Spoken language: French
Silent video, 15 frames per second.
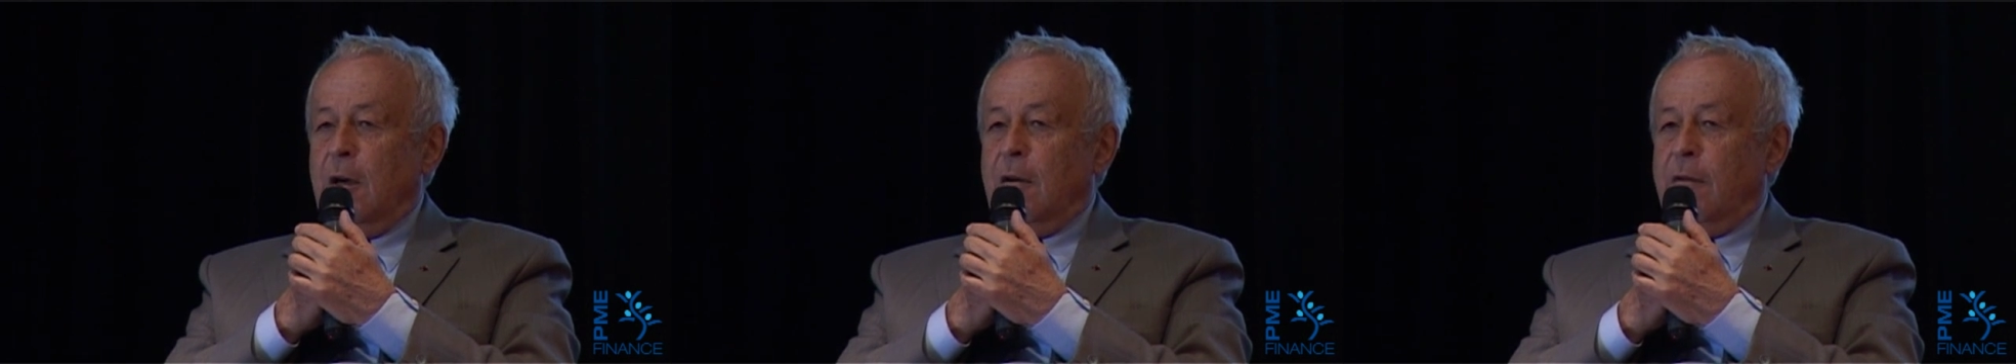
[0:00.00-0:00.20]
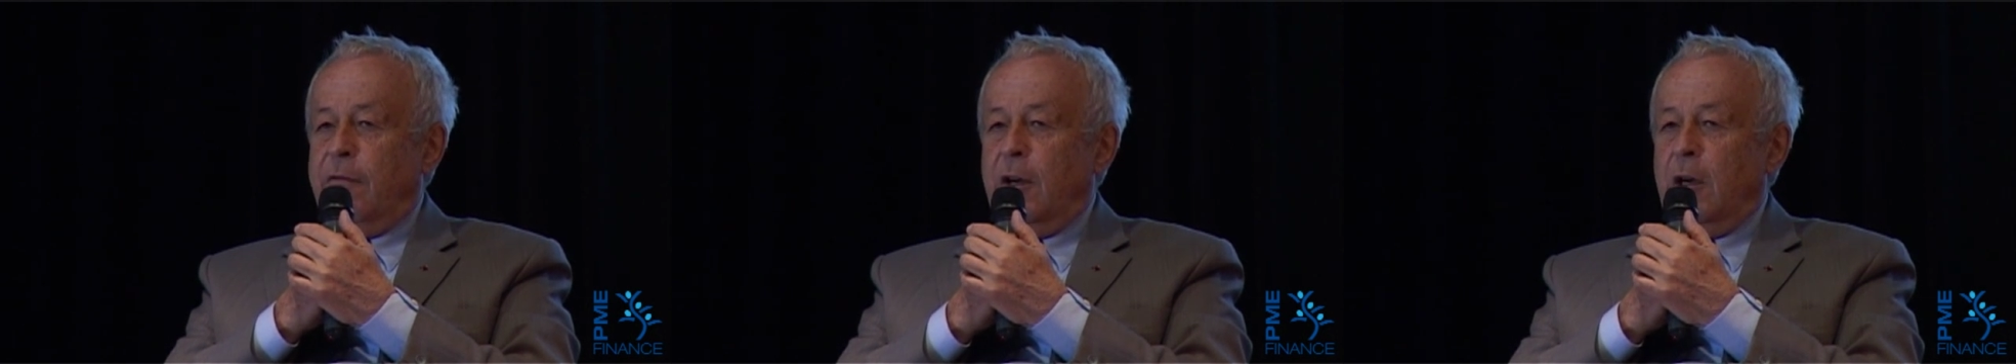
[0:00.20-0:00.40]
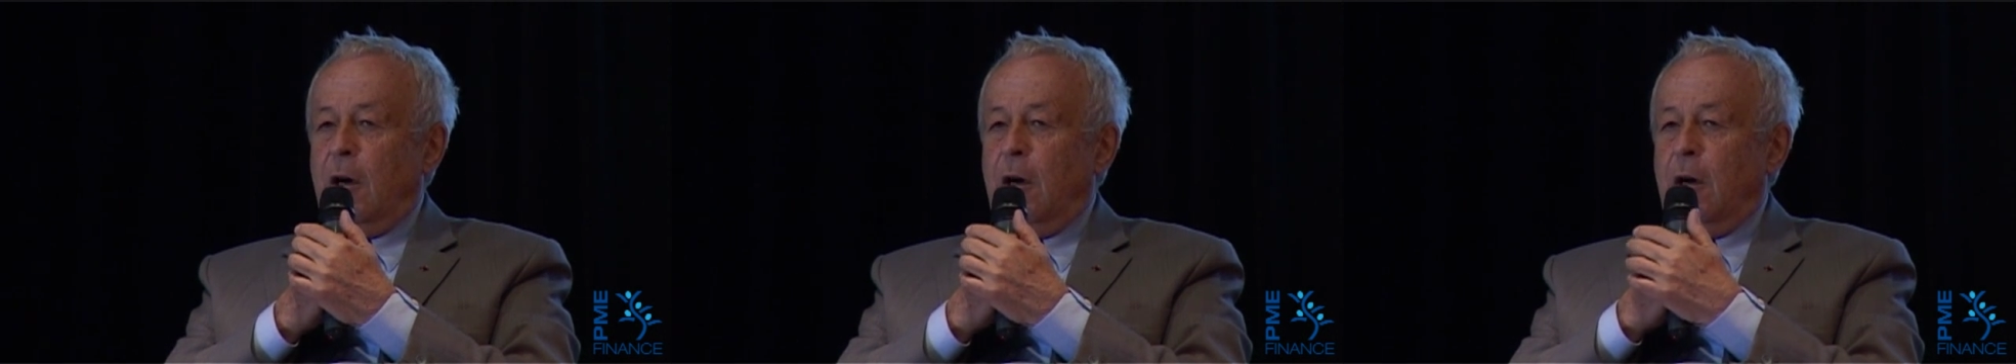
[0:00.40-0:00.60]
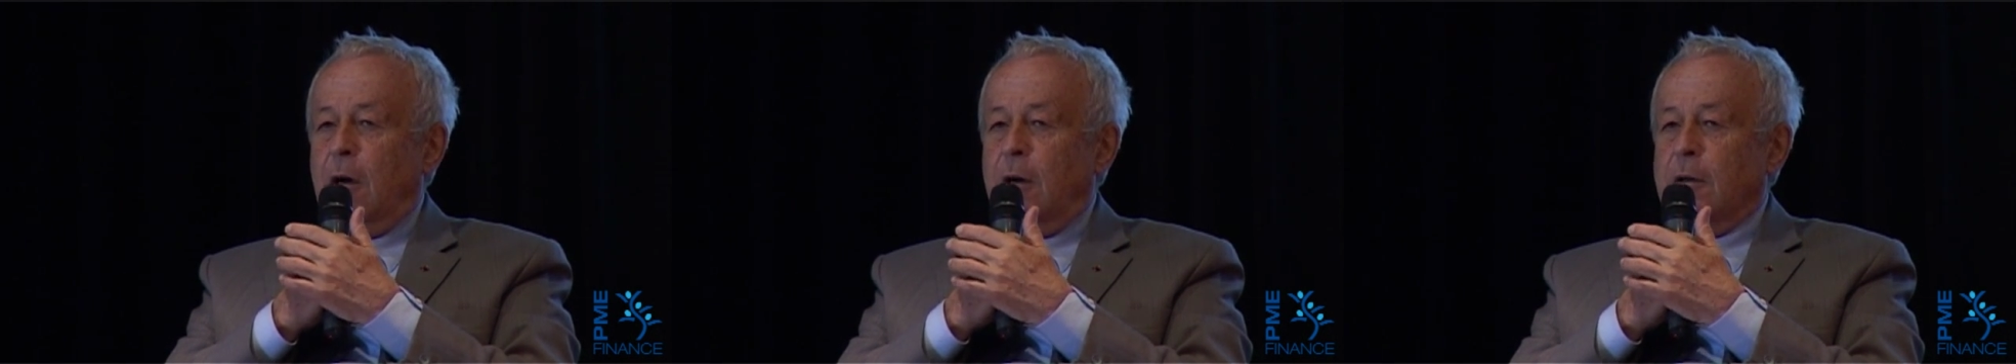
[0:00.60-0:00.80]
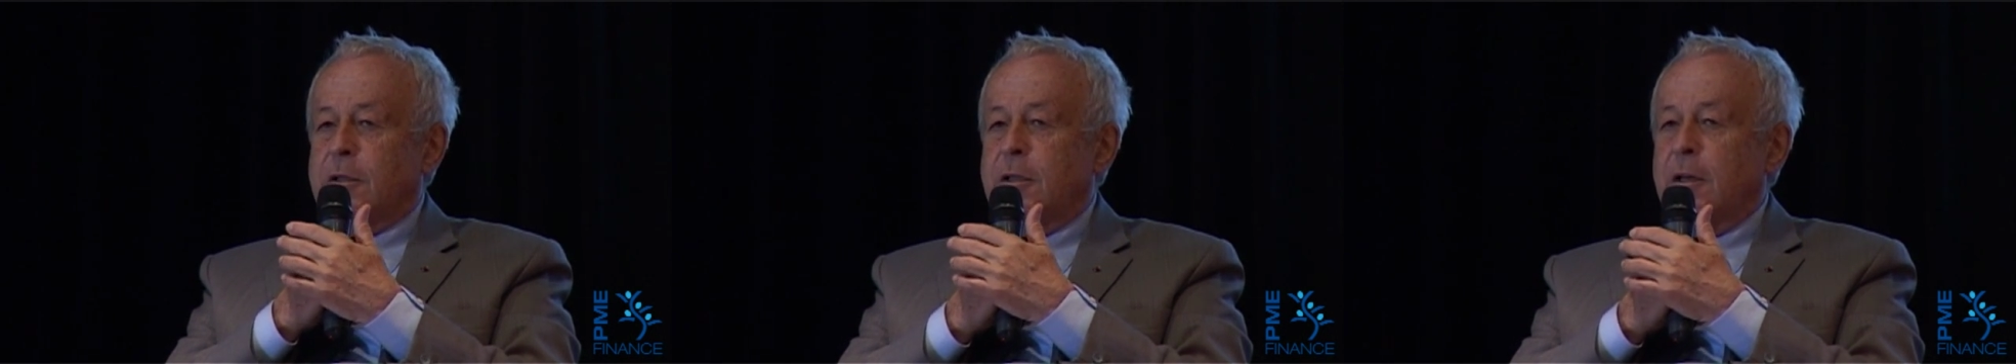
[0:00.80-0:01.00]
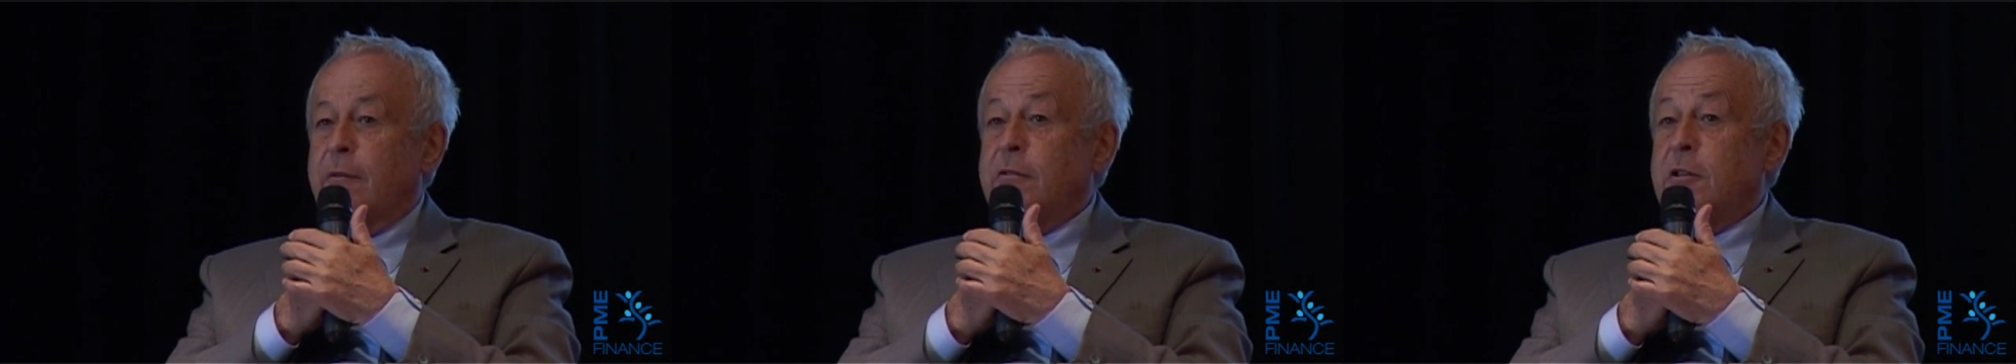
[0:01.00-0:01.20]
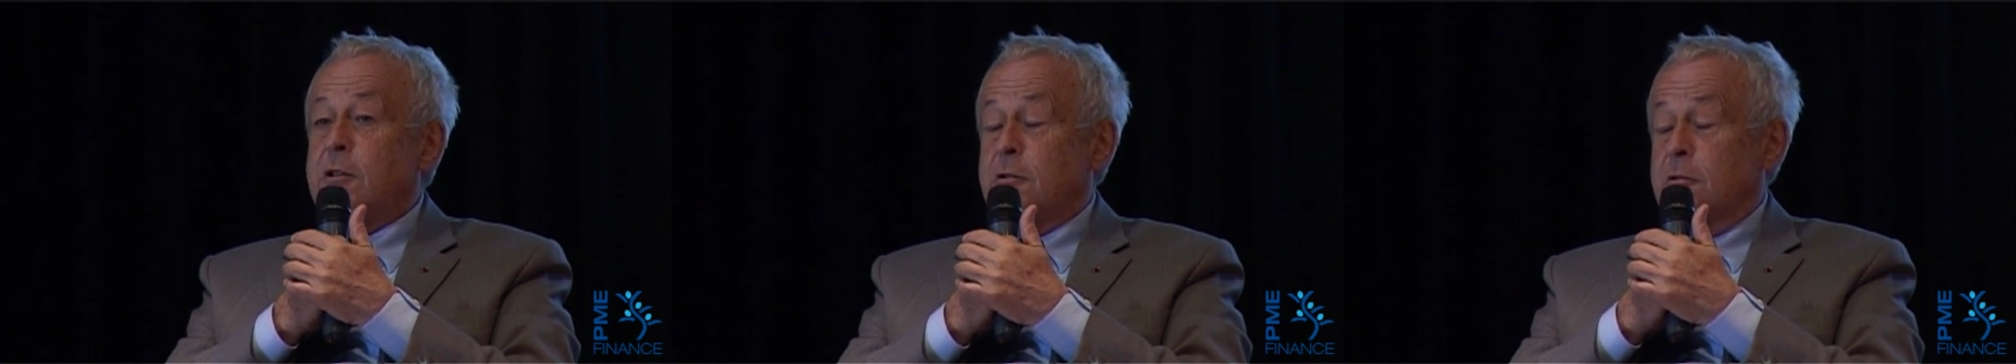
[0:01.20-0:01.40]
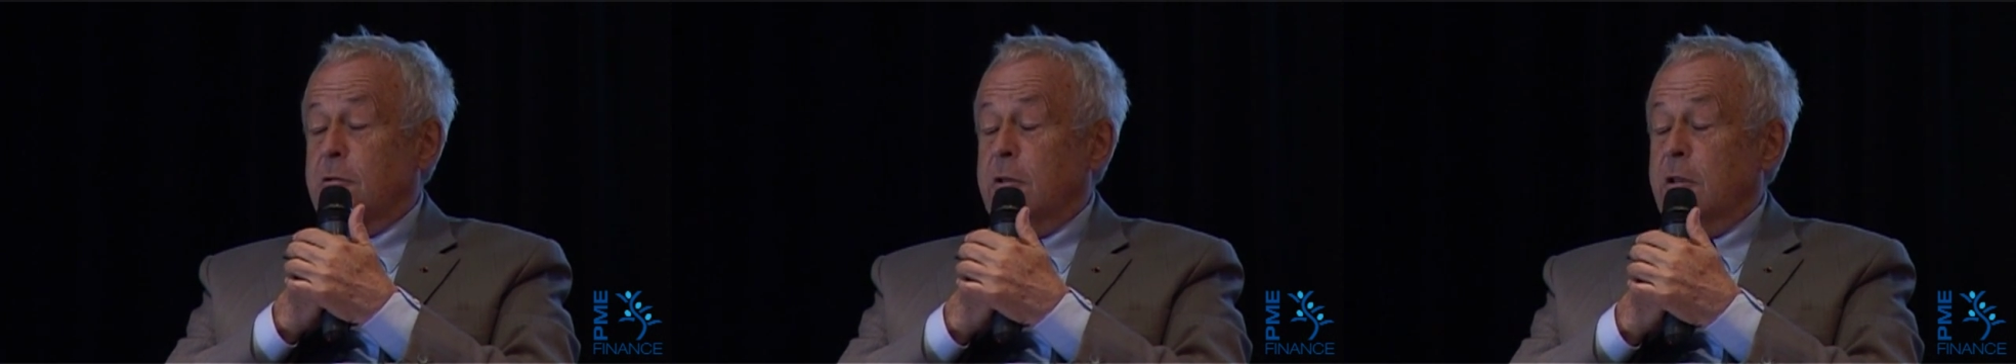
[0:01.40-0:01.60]
faire un, service,
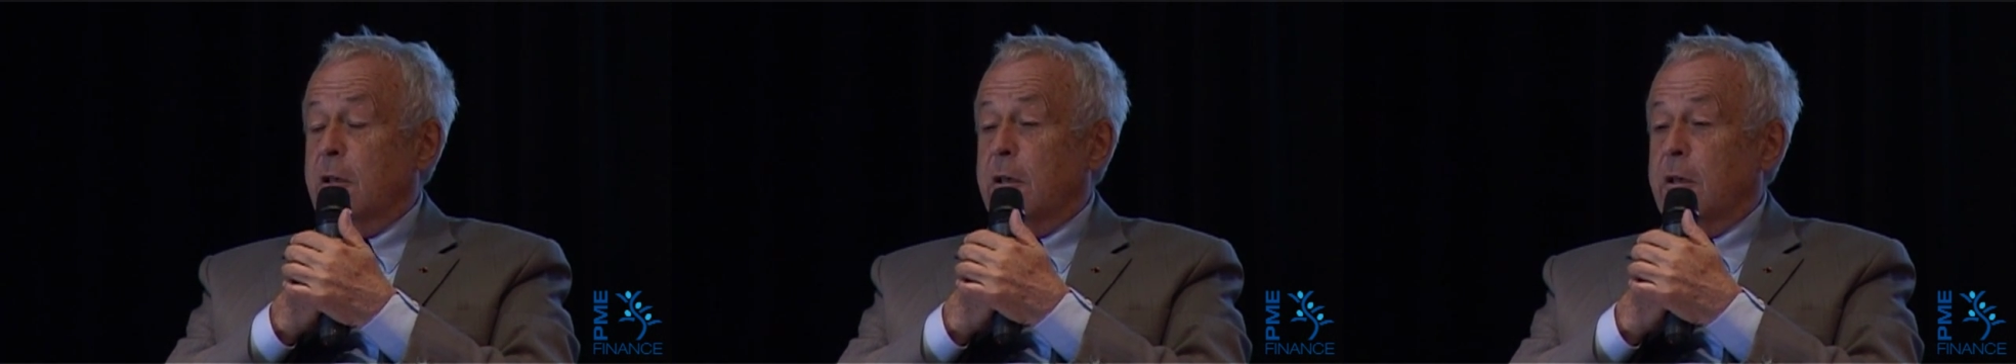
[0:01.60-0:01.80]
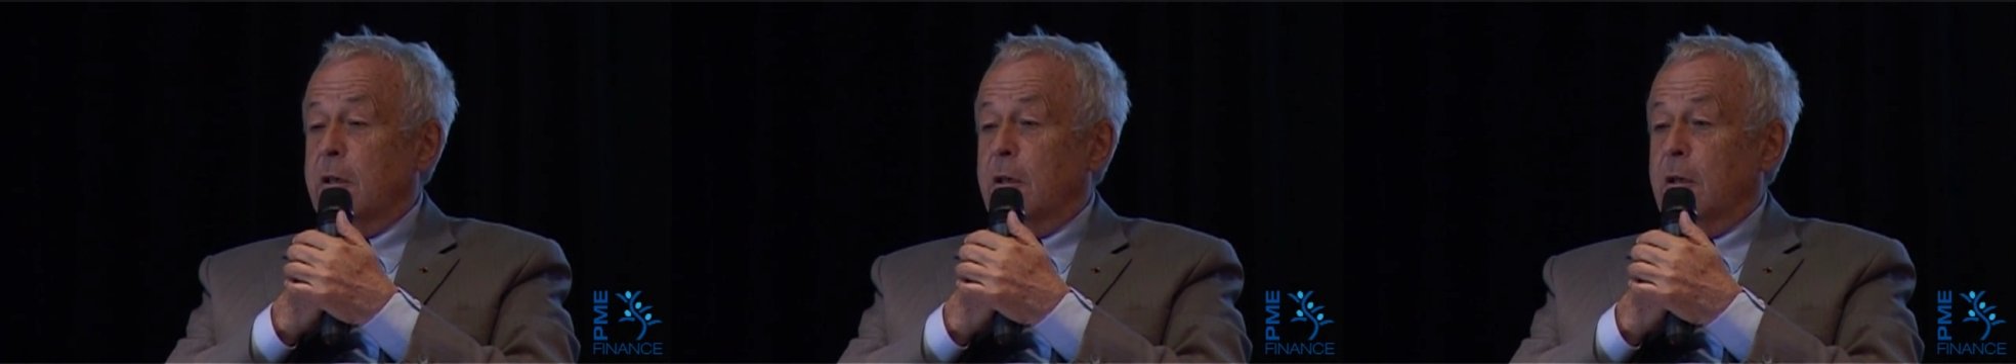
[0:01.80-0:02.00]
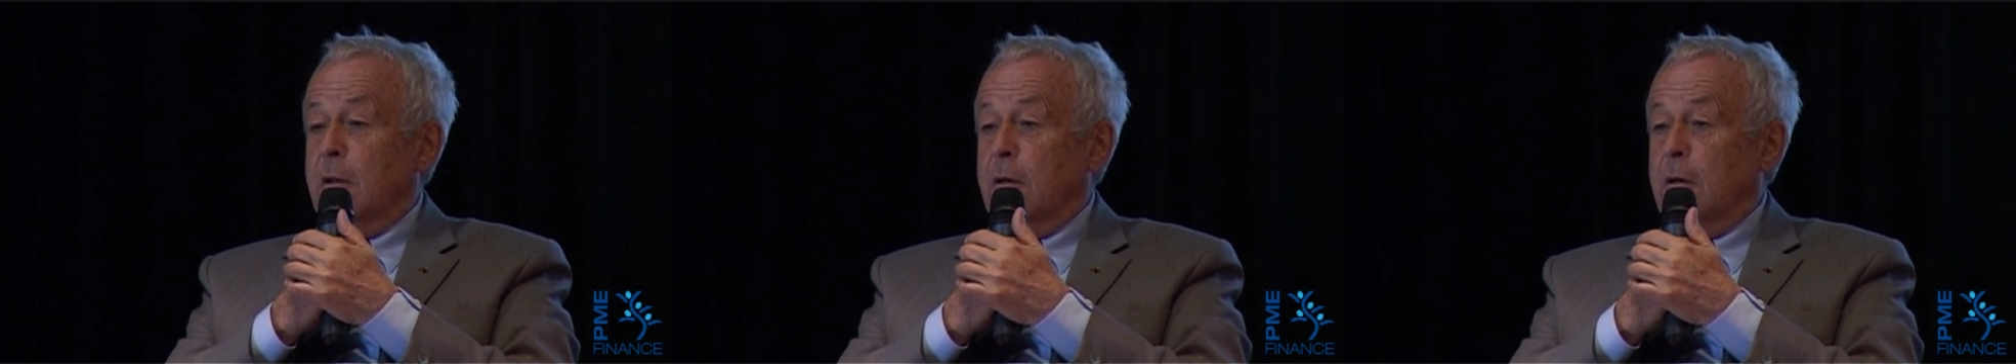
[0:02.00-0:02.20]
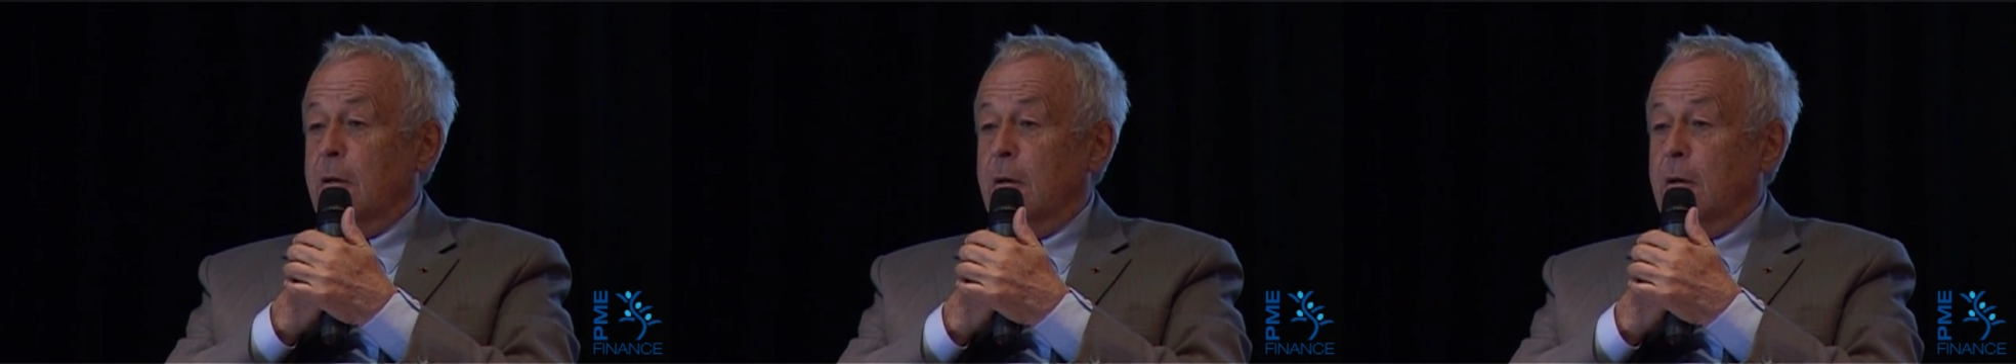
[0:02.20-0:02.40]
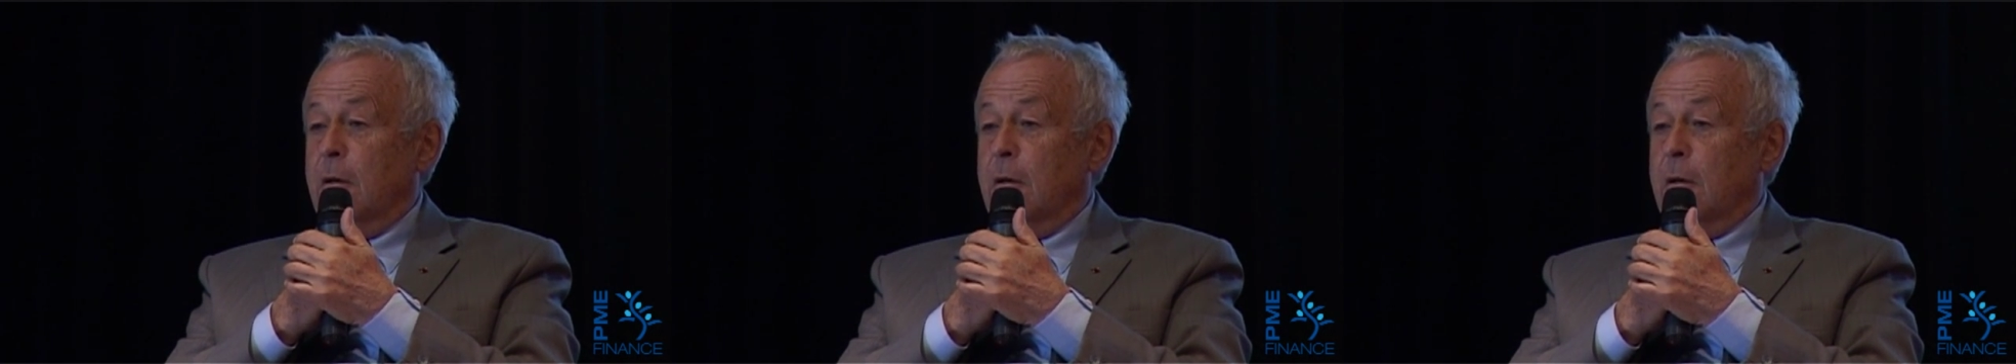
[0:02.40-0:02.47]
je dirais, euh,